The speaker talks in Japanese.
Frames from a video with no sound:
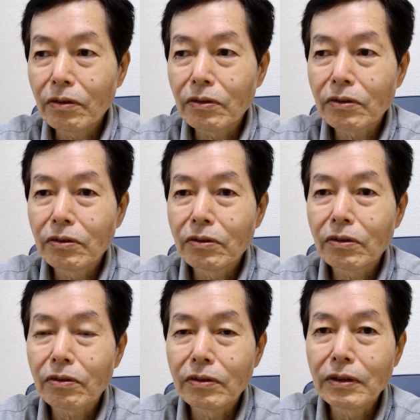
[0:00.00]
をす
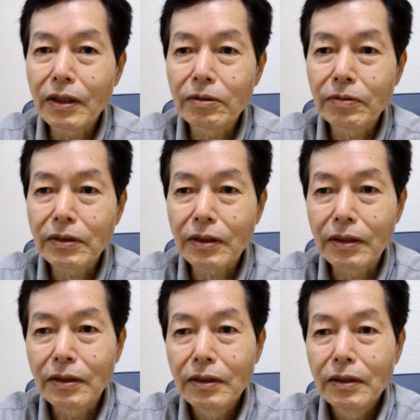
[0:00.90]
ることになりまし
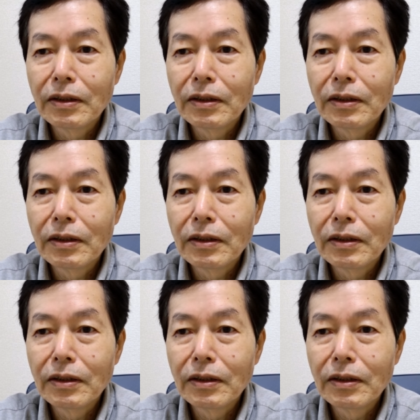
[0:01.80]
た。